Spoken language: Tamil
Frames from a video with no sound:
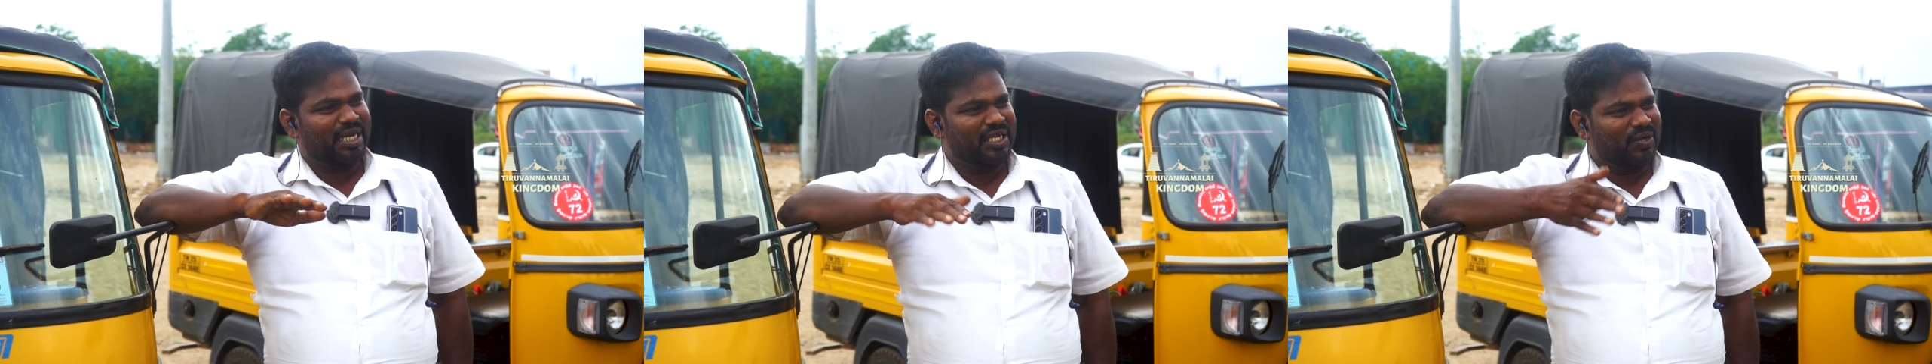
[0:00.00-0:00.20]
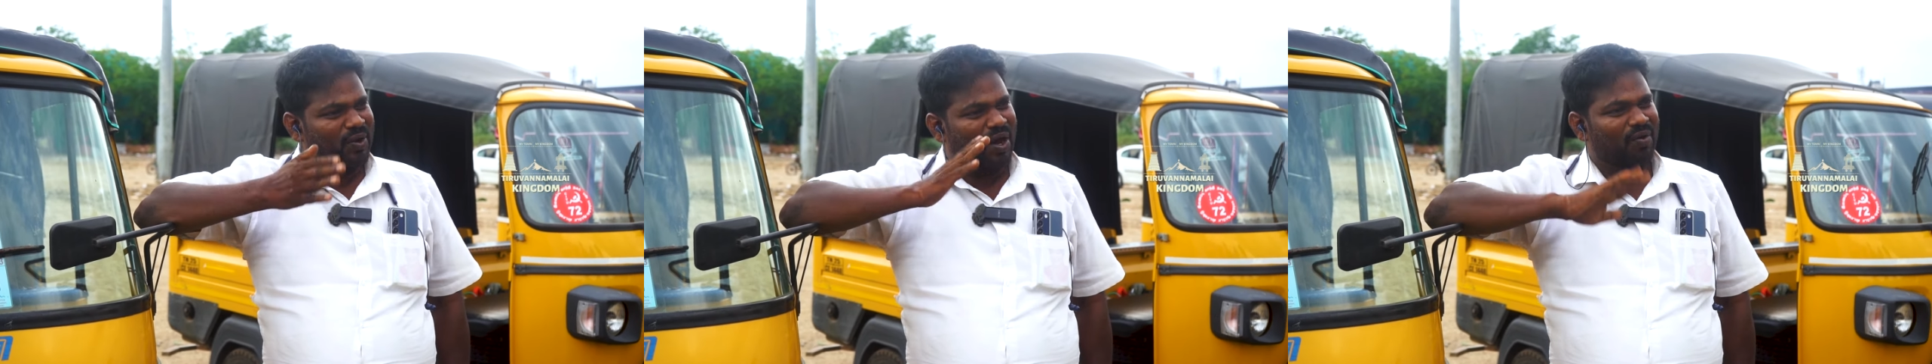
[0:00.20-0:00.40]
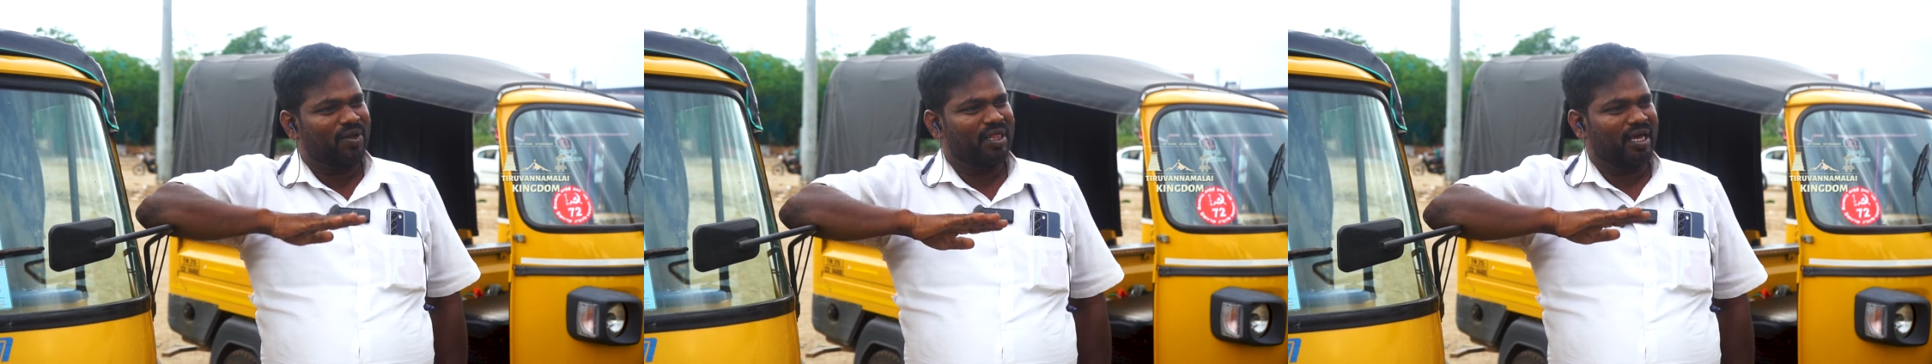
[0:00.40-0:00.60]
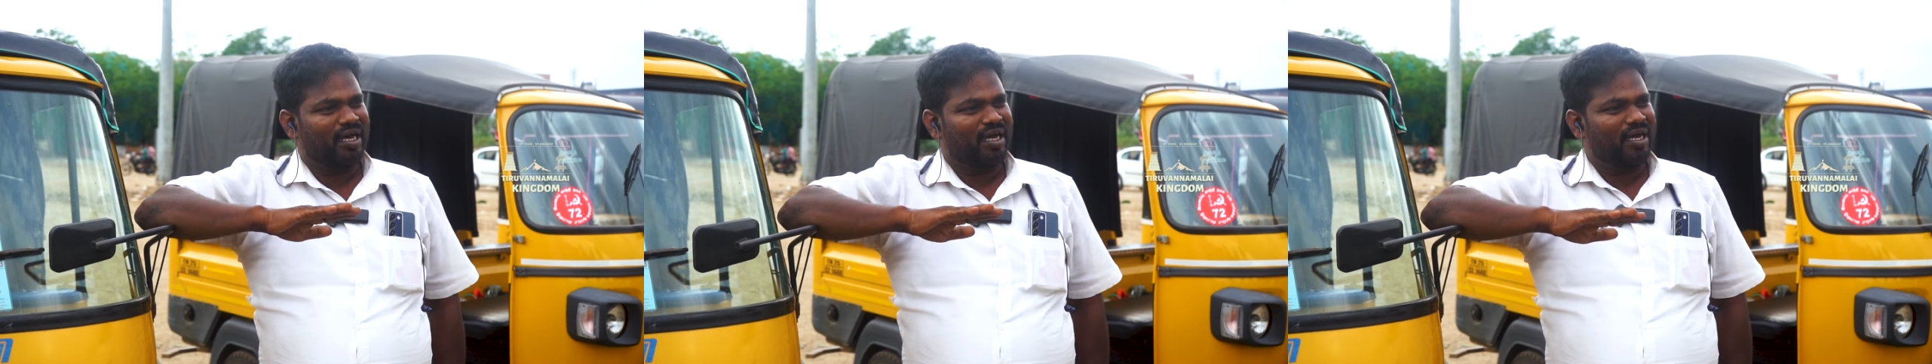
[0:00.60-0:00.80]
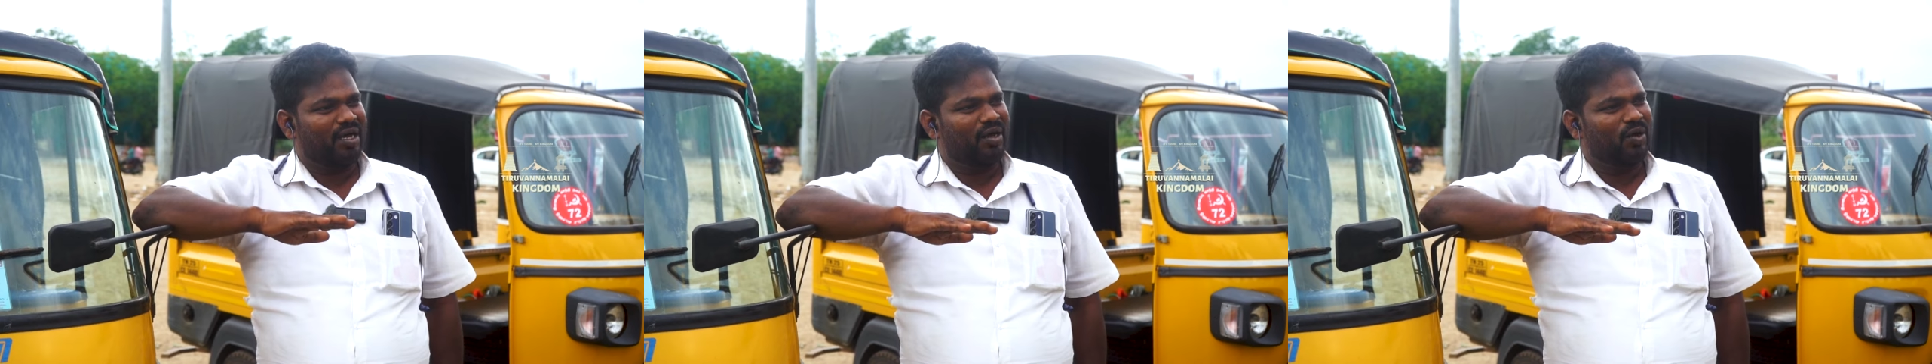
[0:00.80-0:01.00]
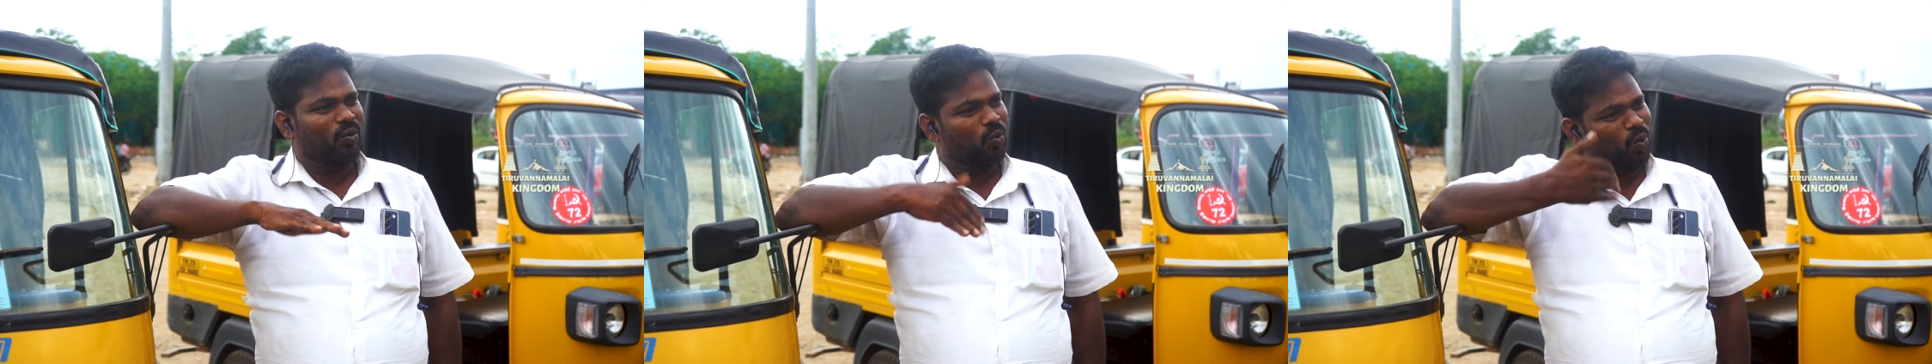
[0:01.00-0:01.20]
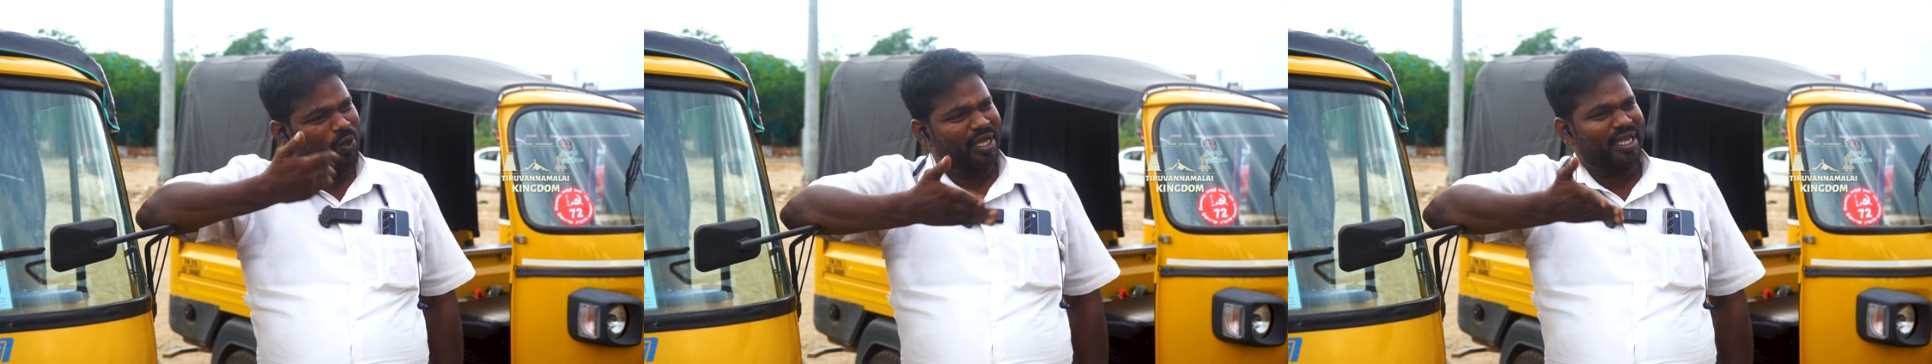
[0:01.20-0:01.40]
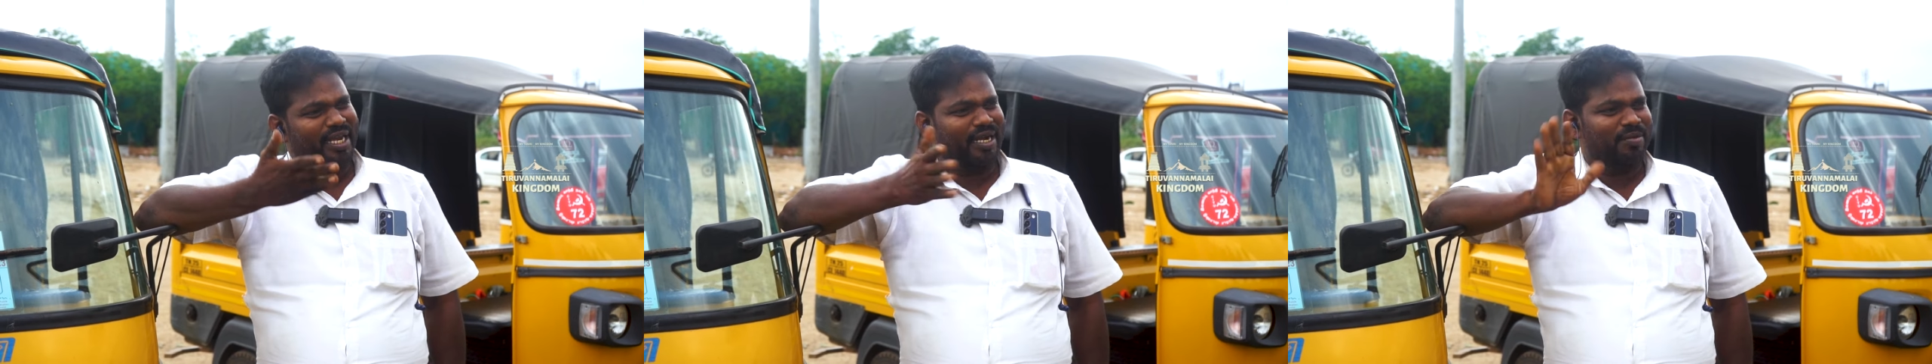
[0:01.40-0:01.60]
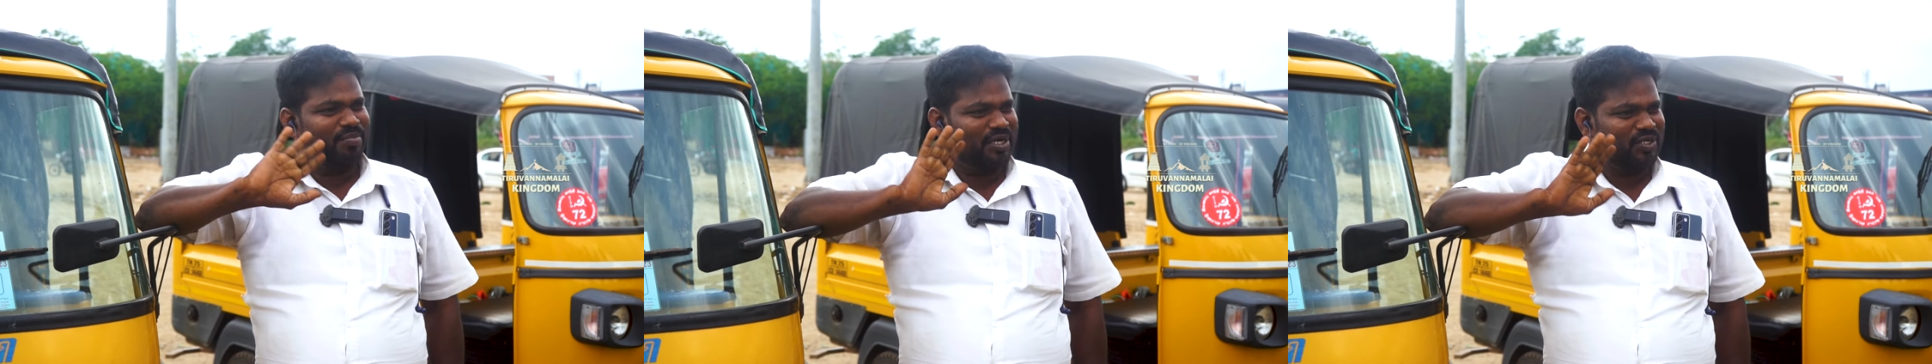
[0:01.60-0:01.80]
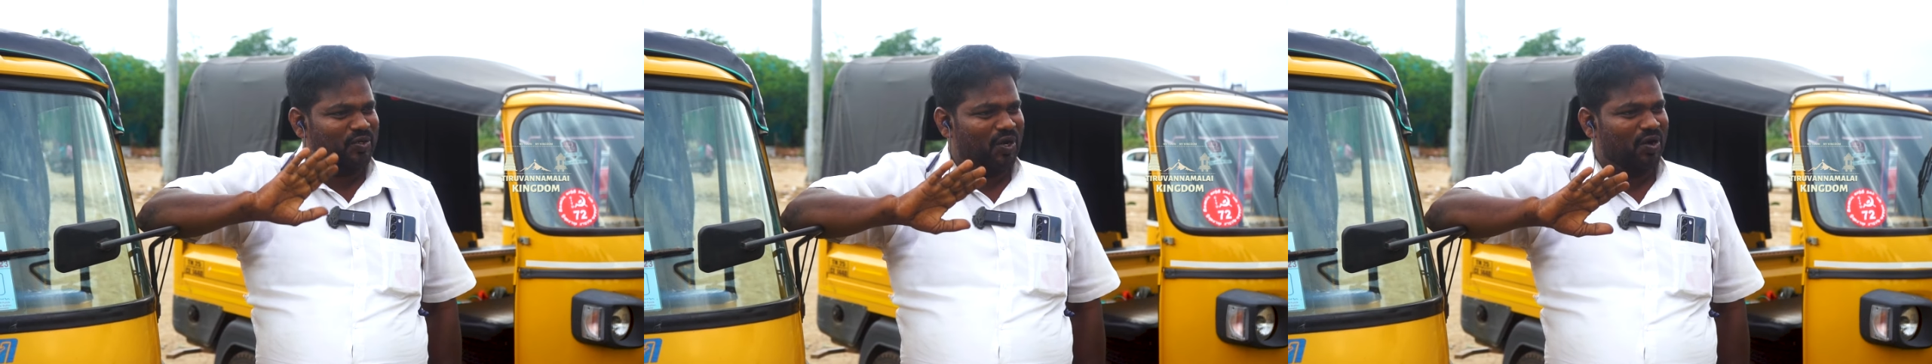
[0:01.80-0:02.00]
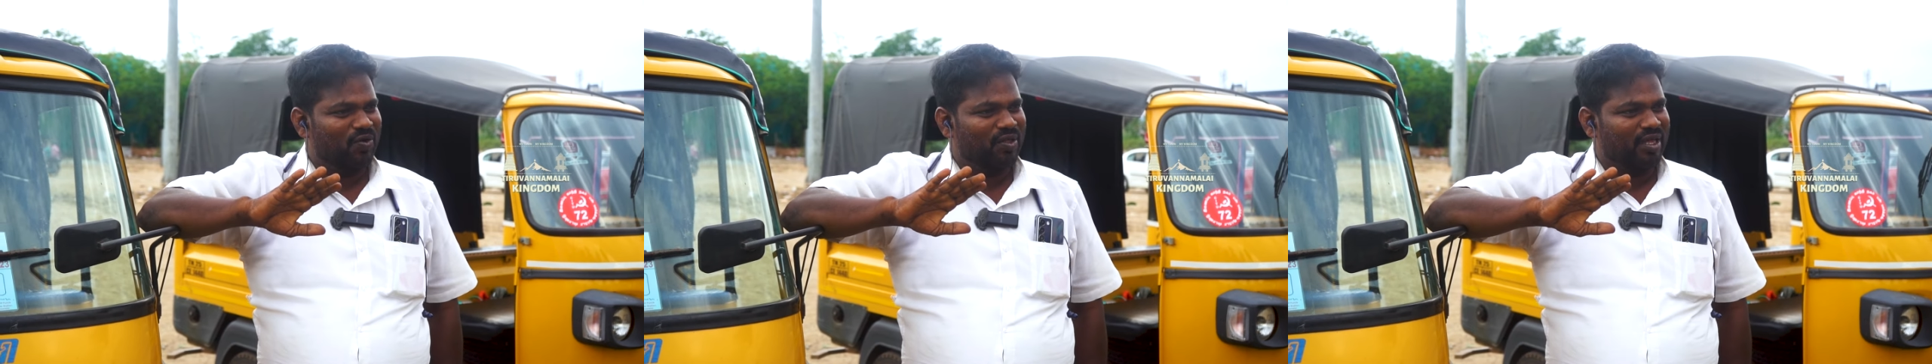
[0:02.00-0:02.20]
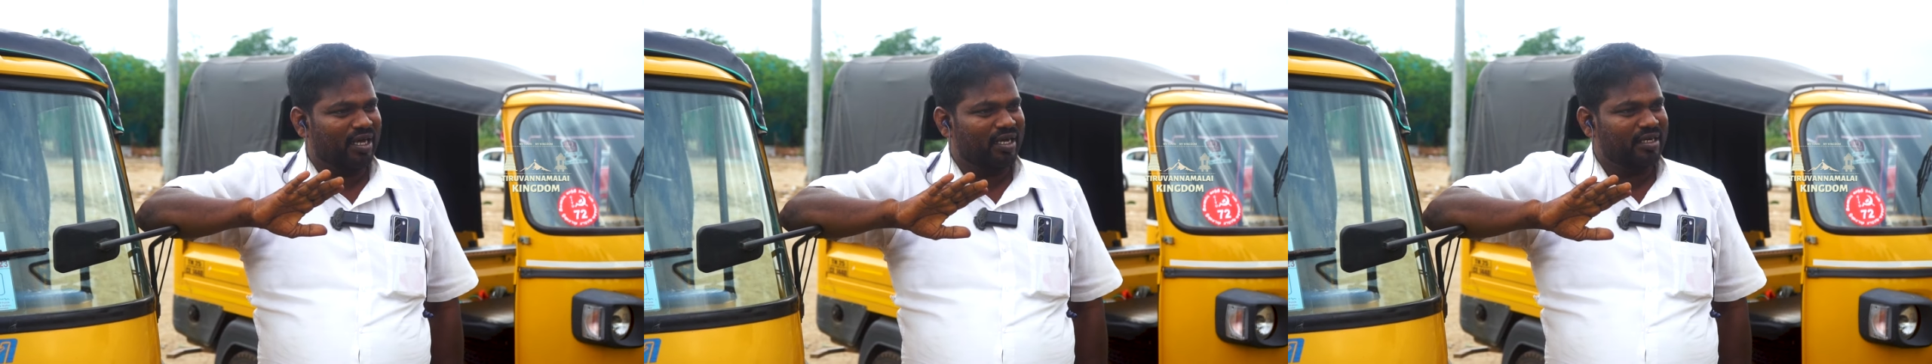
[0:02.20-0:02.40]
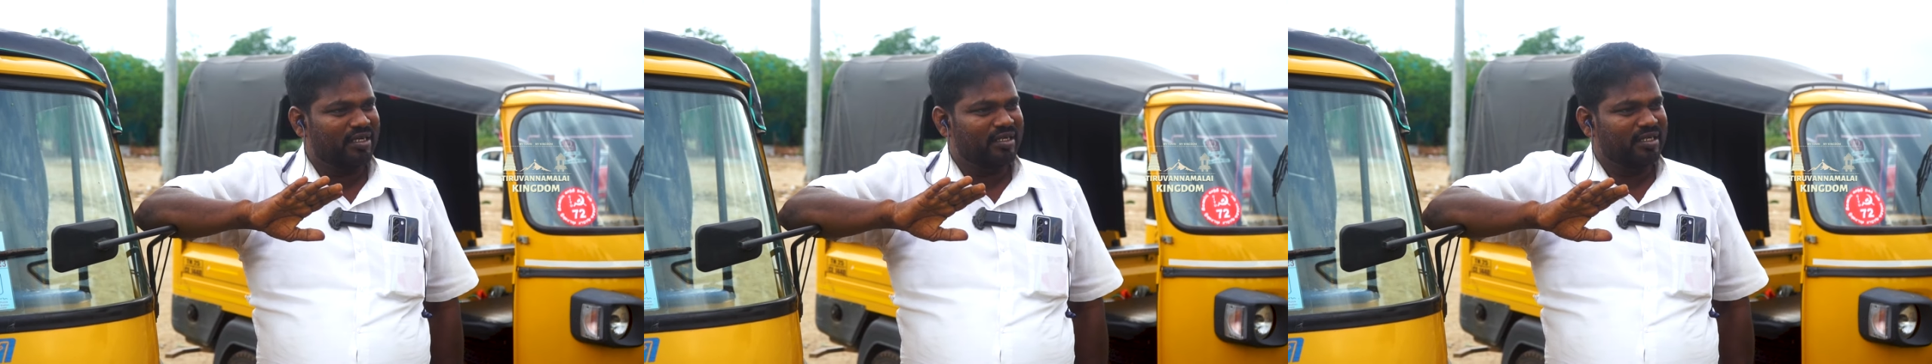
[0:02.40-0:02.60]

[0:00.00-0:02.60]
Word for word: படைச்சவரும் அவர் தான் உண்ணி எண்ணெய் படைச்சவரும் அவர் தான்